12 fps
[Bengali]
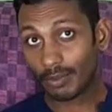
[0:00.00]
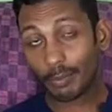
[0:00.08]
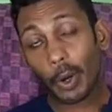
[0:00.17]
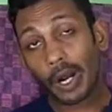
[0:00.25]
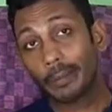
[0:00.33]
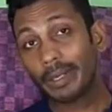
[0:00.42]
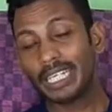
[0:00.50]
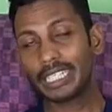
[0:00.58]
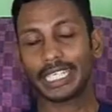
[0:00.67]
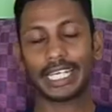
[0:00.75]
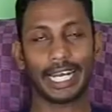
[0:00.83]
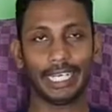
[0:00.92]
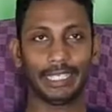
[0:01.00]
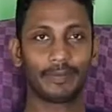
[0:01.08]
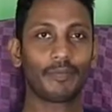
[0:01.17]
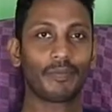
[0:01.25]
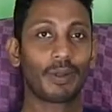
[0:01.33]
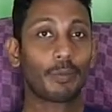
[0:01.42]
ফর্মালিটি নাই
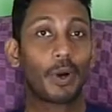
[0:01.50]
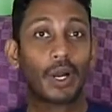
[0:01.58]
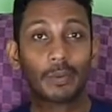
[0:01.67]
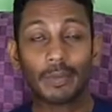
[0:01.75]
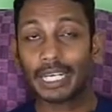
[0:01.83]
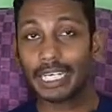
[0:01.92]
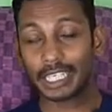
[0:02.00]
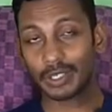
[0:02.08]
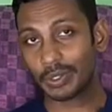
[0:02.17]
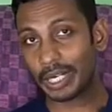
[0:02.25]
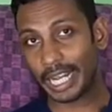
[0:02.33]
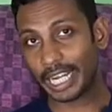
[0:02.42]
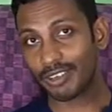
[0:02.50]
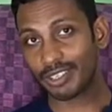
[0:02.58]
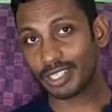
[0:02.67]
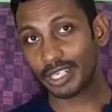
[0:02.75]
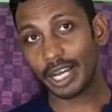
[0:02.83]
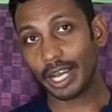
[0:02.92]
ফর্মাল এটা কোনো ল্যাঙ্গুয়েজ
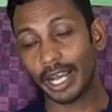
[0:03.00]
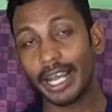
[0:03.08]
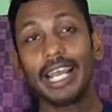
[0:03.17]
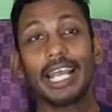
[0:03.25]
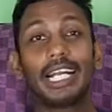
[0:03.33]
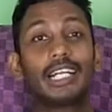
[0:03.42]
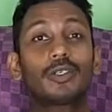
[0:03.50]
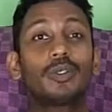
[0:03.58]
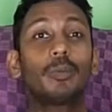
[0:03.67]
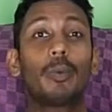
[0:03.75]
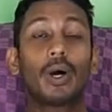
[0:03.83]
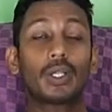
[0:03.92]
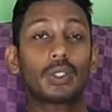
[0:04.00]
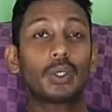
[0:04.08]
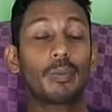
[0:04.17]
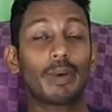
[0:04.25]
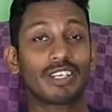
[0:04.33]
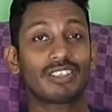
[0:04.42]
না এটা কোনো ভদ্র
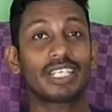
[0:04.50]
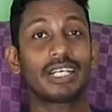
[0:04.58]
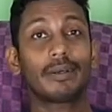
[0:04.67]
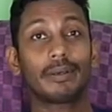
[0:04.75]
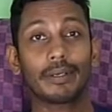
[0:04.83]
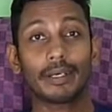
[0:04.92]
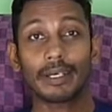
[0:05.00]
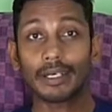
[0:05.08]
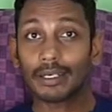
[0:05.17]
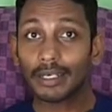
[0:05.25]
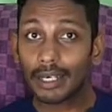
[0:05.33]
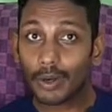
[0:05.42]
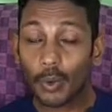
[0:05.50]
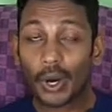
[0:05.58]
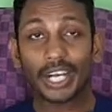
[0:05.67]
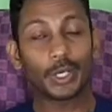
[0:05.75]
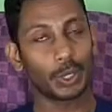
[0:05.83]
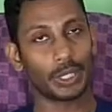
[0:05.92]
মানুষের
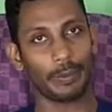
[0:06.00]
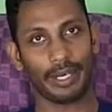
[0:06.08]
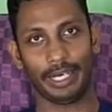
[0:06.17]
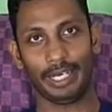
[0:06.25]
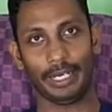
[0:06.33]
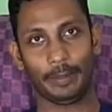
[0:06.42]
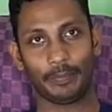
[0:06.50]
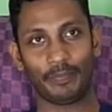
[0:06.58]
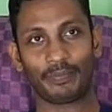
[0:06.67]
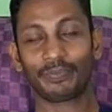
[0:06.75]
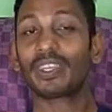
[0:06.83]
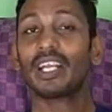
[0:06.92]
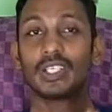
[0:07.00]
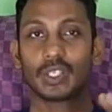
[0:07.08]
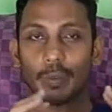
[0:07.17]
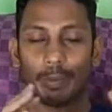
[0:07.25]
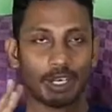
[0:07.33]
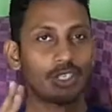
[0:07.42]
ওয়ার্ড হতে পারে না সো
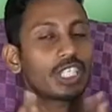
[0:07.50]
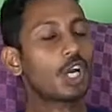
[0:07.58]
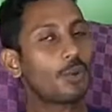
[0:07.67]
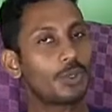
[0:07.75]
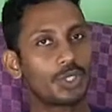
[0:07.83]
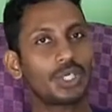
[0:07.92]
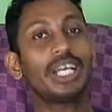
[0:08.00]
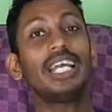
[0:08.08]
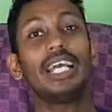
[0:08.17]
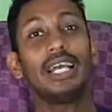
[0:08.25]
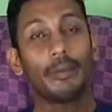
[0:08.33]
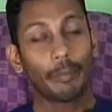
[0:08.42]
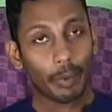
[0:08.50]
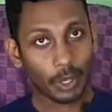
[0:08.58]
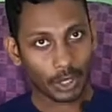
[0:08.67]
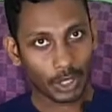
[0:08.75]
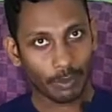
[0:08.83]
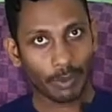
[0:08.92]
মানুষকে অবশ্যই
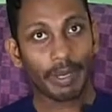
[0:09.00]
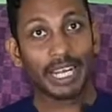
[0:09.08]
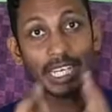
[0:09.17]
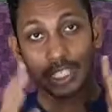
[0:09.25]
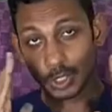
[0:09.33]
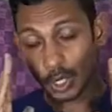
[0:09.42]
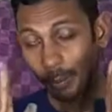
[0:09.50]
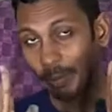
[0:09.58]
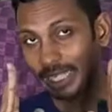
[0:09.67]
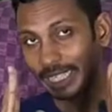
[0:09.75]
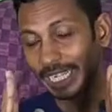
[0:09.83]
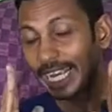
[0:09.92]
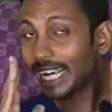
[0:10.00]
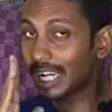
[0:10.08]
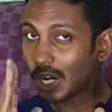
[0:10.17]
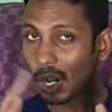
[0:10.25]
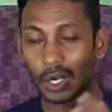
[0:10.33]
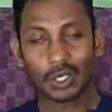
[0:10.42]
ভদ্রভাবে সম্মান দিয়ে
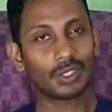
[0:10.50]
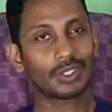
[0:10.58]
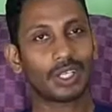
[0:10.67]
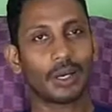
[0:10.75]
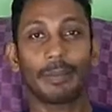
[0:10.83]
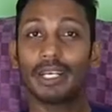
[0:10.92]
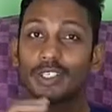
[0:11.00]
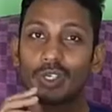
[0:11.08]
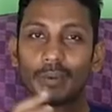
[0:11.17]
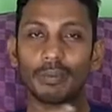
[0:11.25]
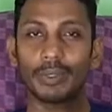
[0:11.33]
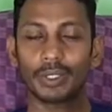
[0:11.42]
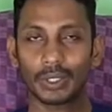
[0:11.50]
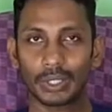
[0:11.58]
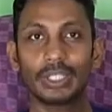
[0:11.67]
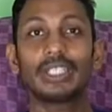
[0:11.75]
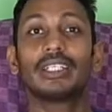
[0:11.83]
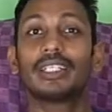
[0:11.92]
কল করতে হবে সম্বোধন
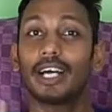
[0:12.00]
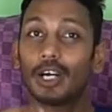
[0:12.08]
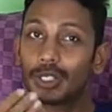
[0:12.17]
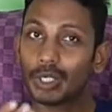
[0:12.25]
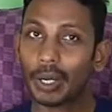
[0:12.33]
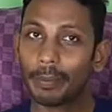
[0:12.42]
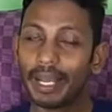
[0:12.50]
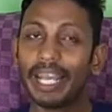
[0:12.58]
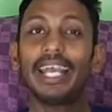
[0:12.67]
হতে হবে